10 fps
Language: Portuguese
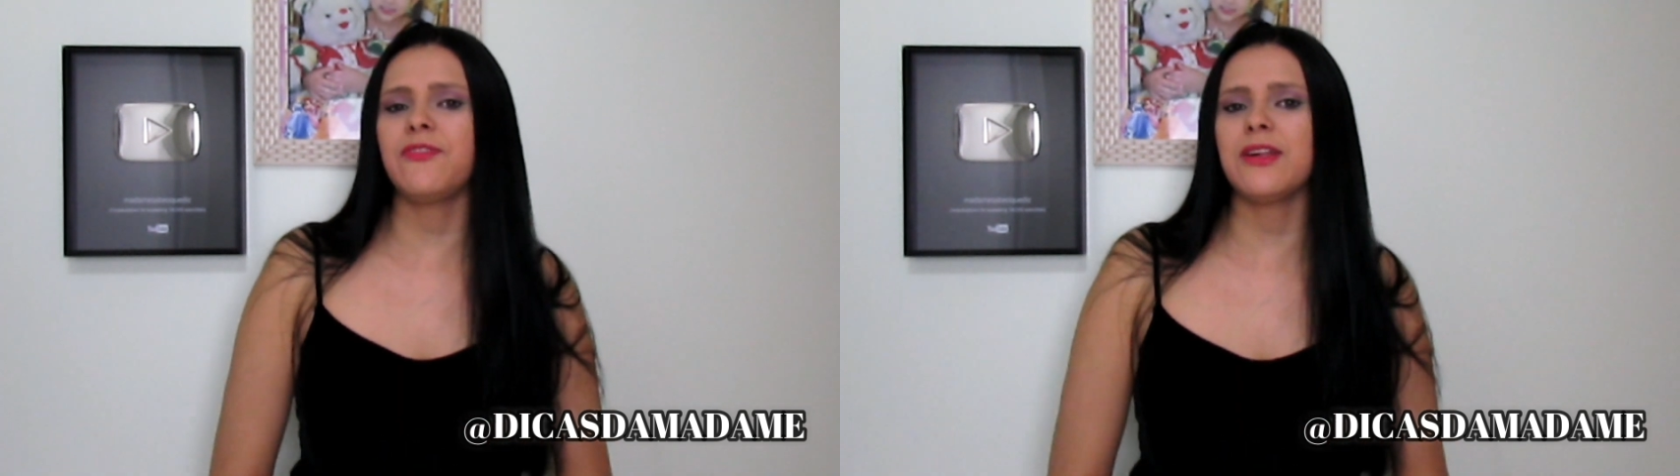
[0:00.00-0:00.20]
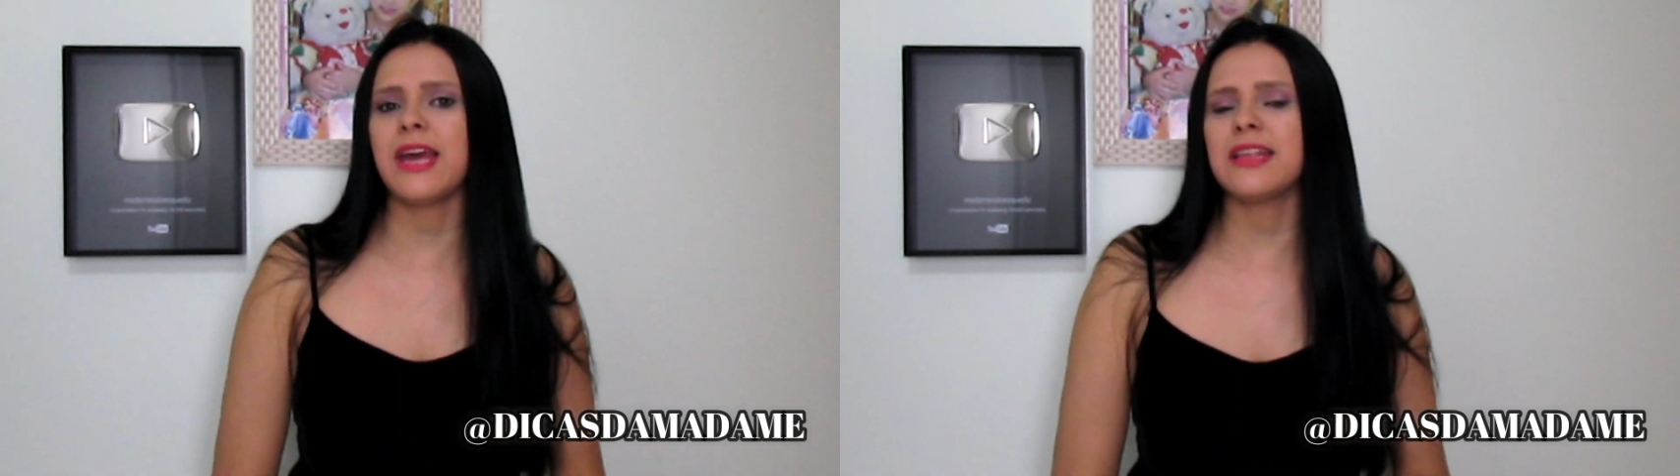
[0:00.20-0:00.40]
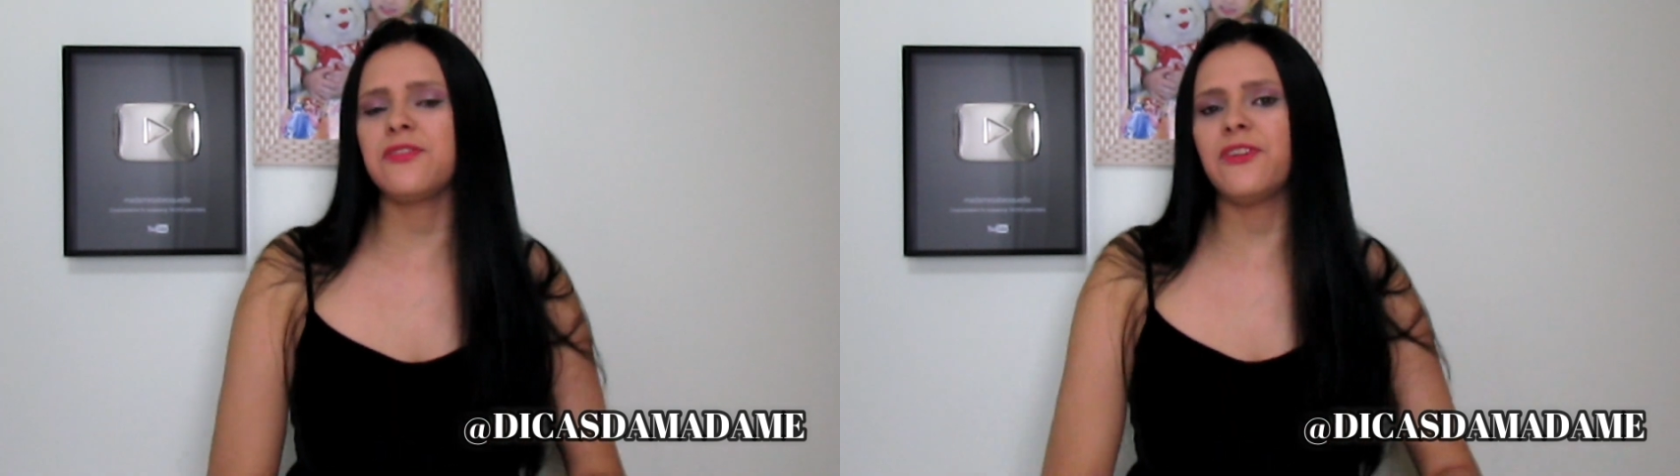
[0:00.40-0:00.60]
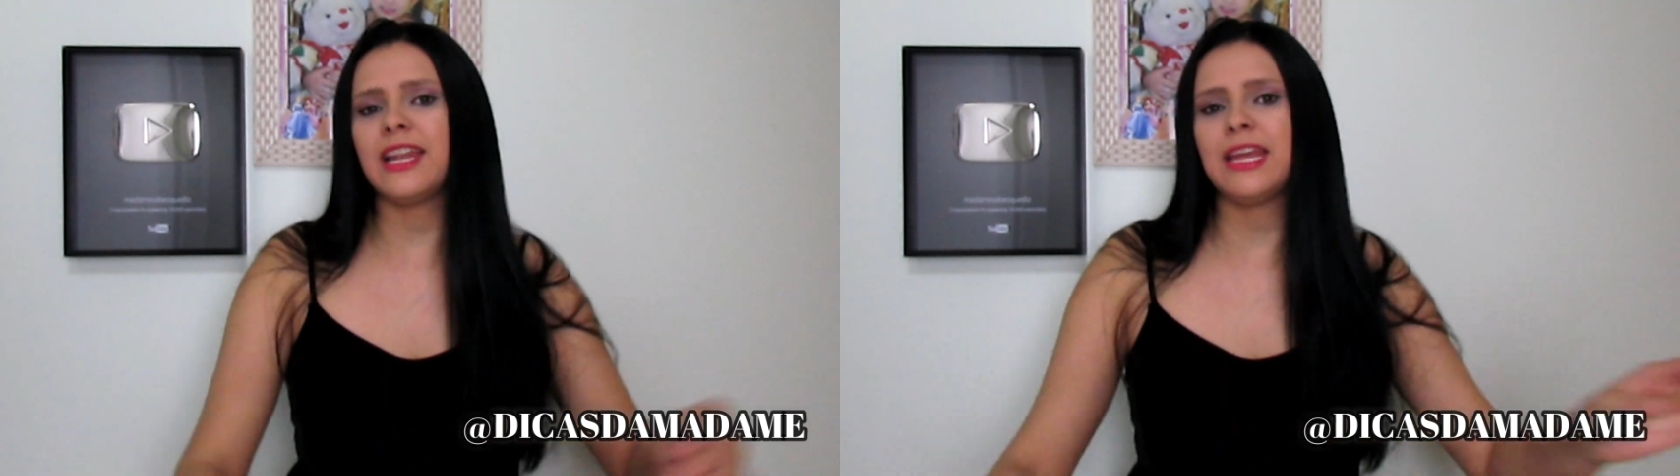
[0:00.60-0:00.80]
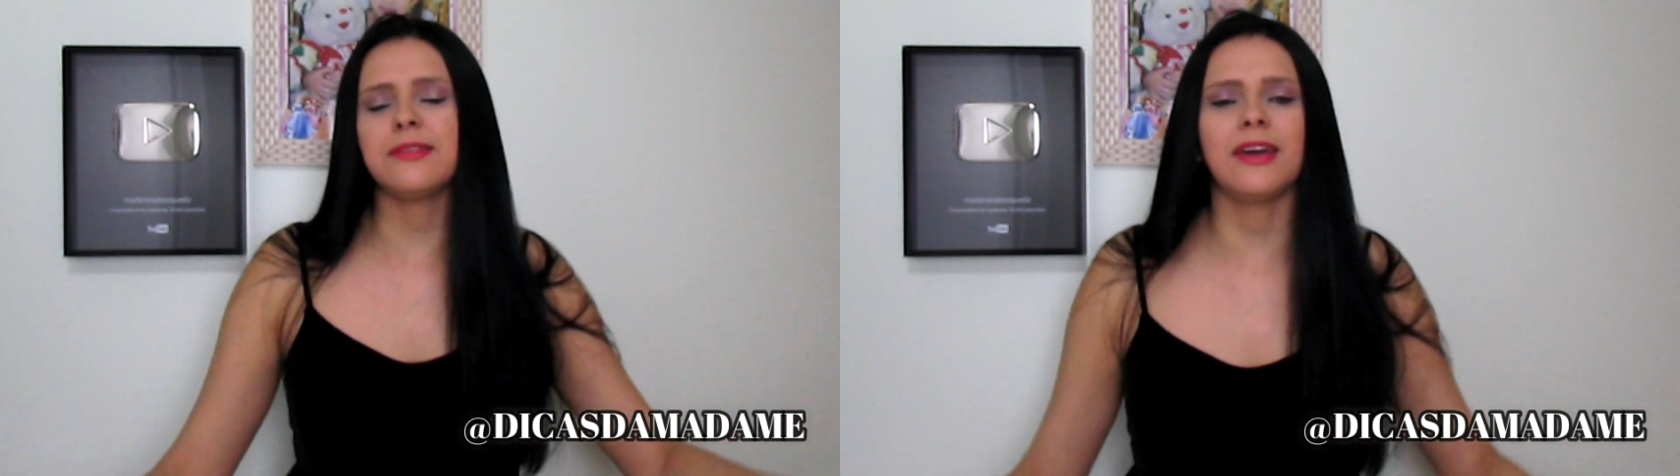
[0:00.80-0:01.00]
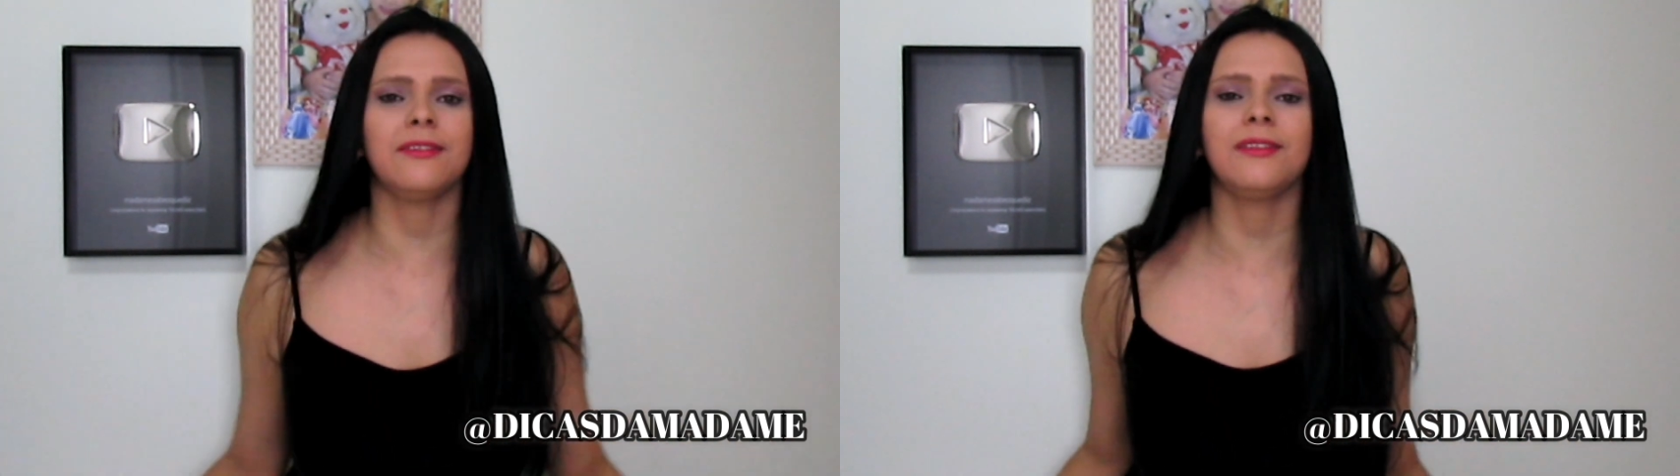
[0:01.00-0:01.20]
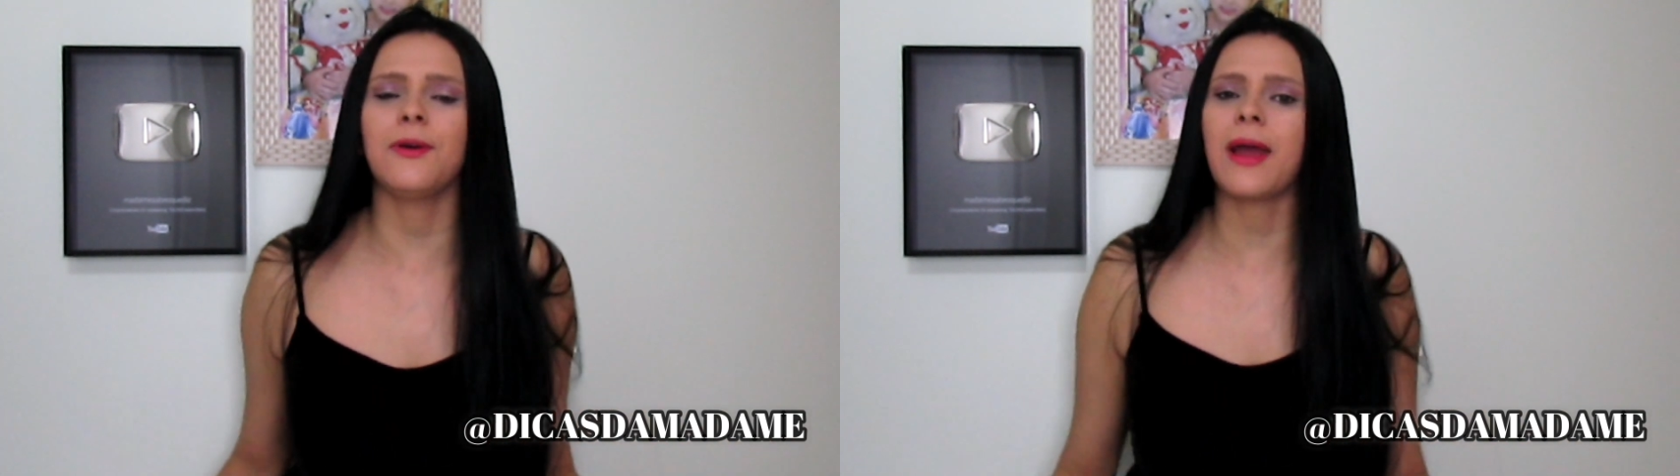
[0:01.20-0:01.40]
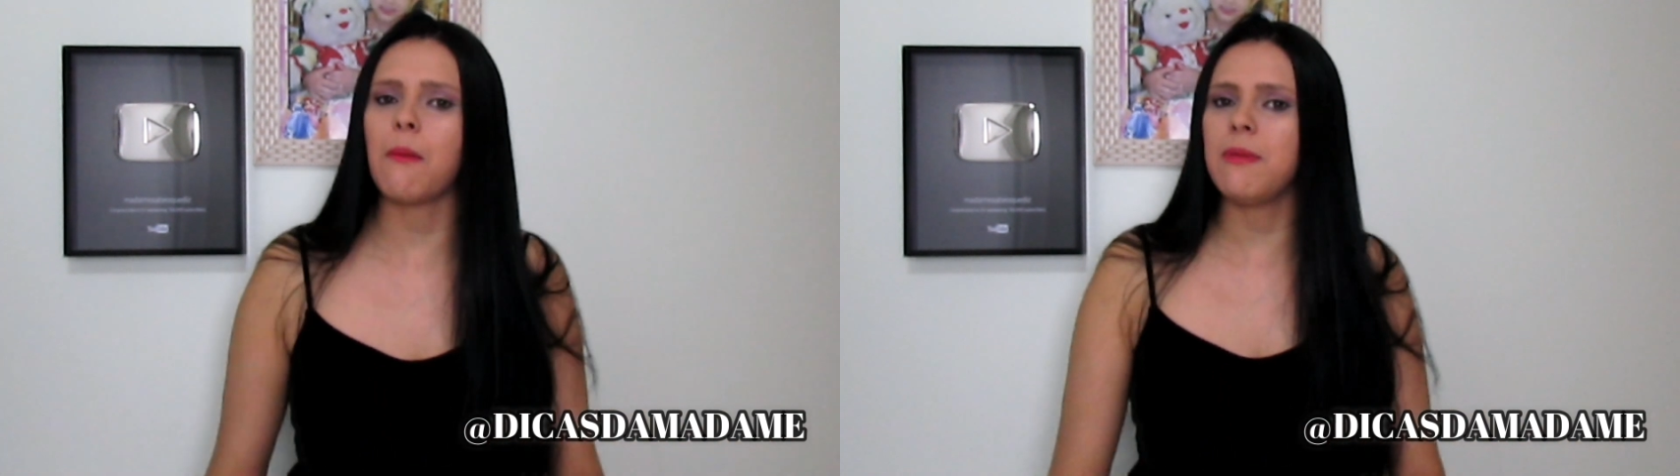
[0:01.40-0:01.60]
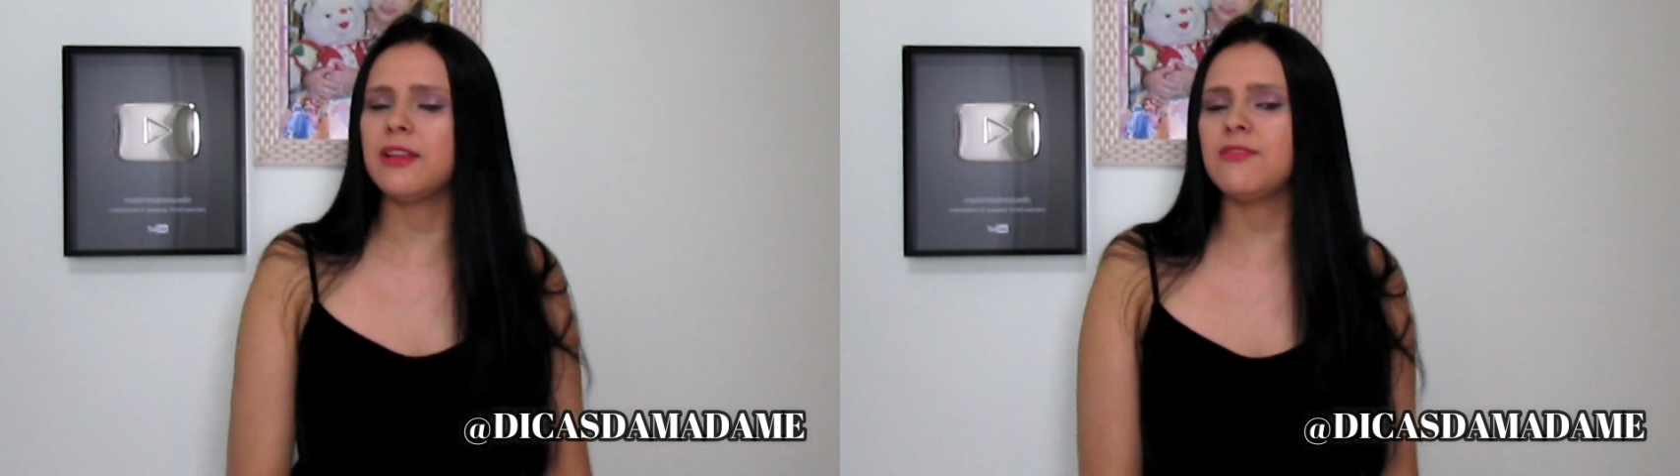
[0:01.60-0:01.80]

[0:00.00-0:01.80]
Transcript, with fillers: fazer a diferença aí no teu cabelo,